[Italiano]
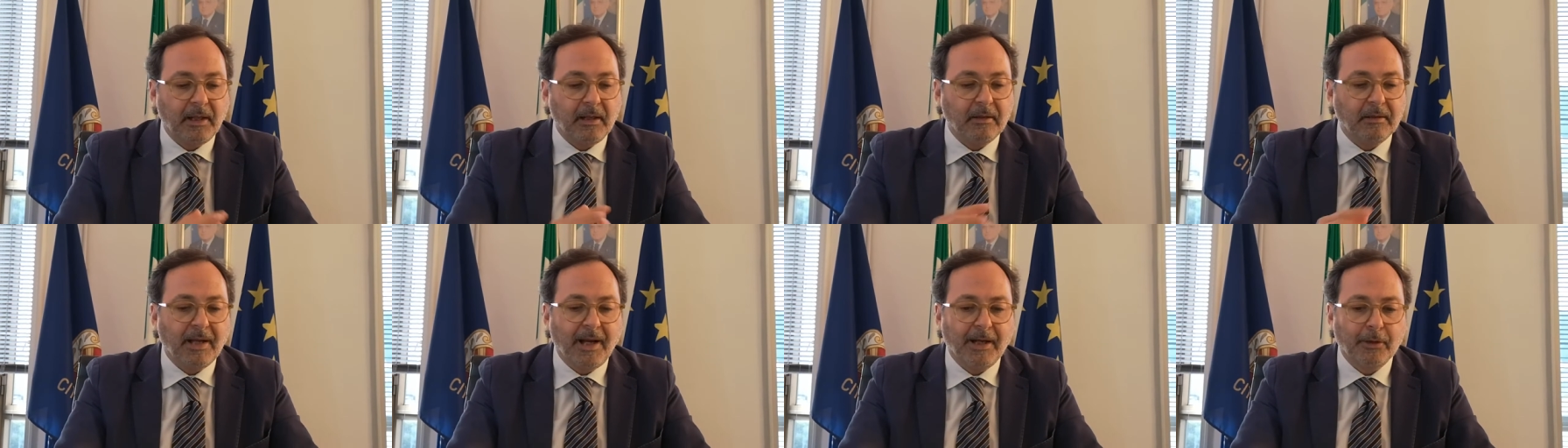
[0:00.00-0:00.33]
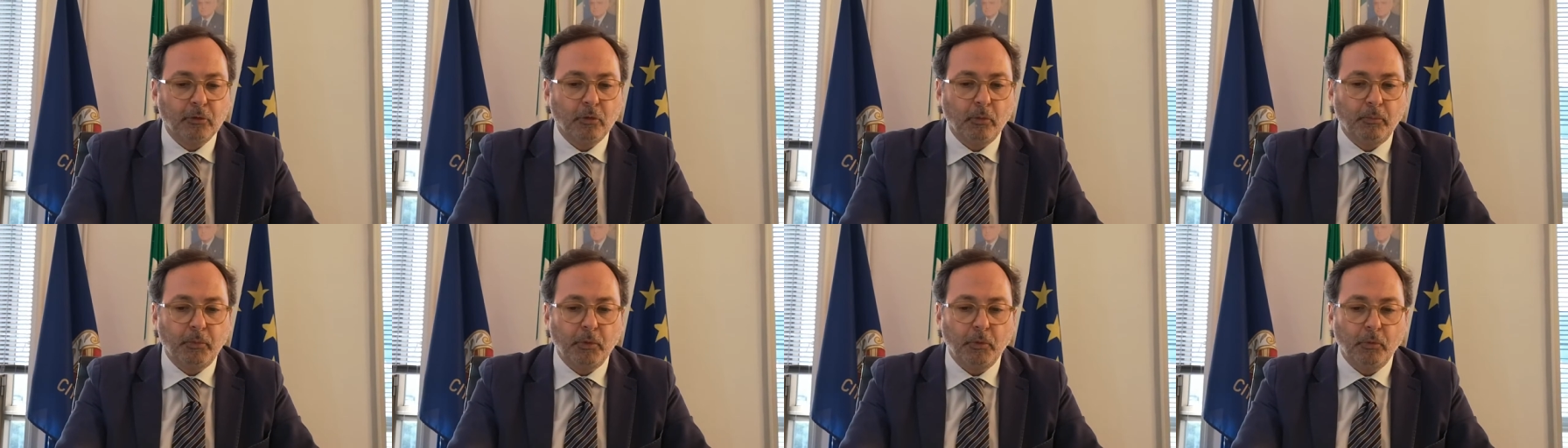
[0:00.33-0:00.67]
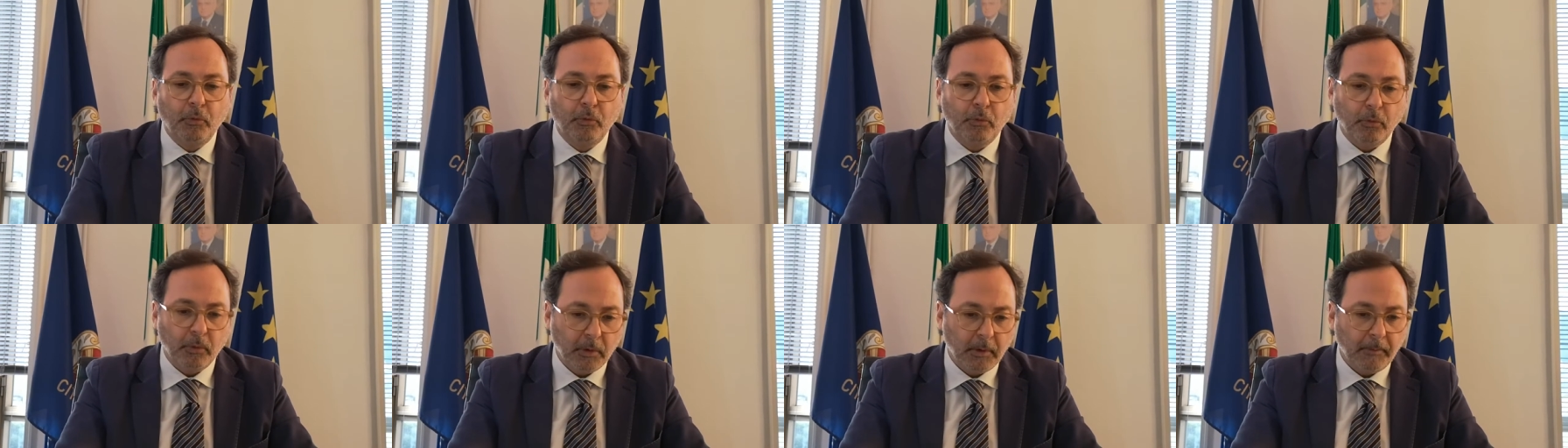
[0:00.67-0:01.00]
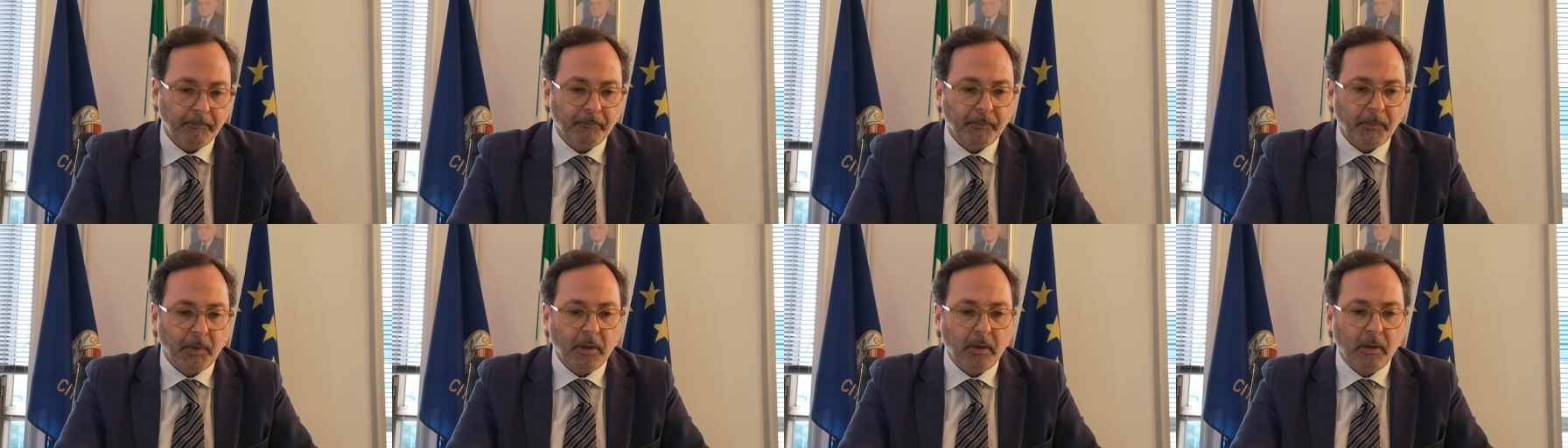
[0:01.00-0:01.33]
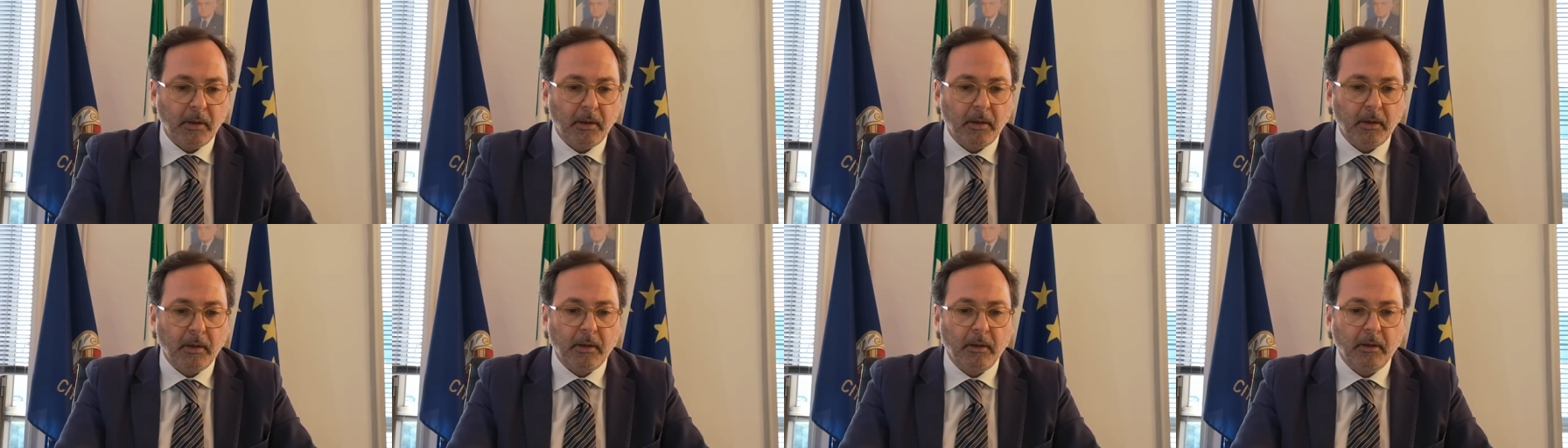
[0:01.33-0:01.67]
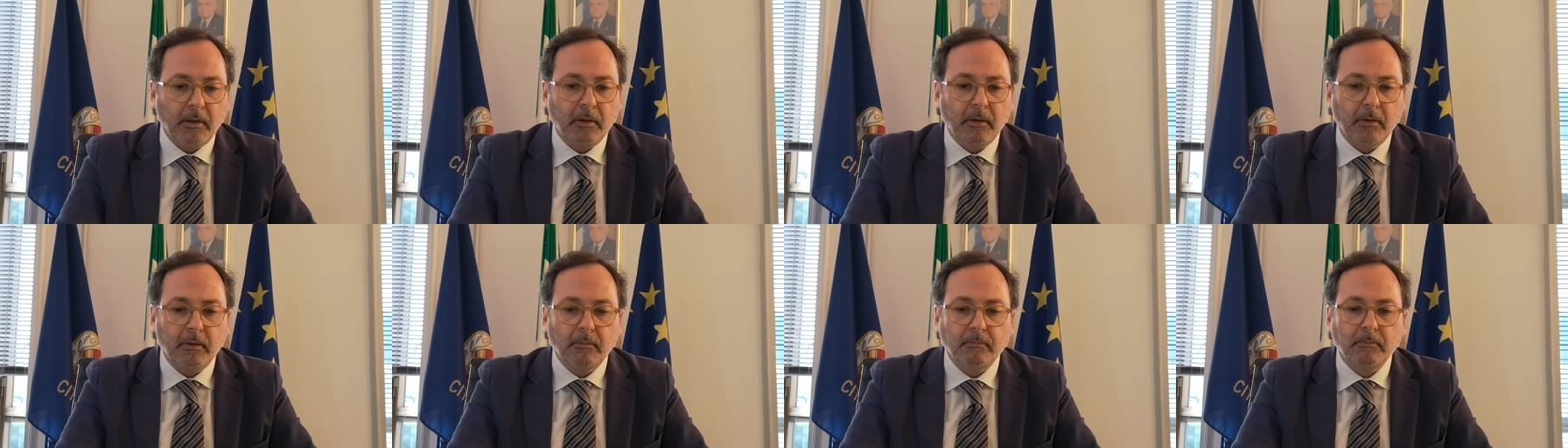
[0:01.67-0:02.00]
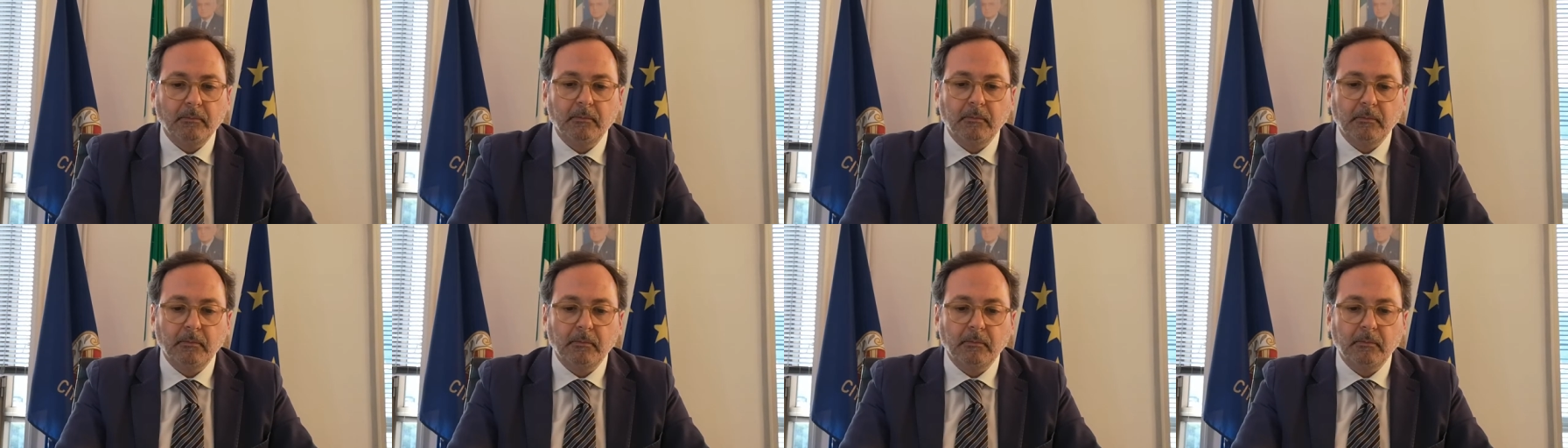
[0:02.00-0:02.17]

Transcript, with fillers: il dato più importante eh,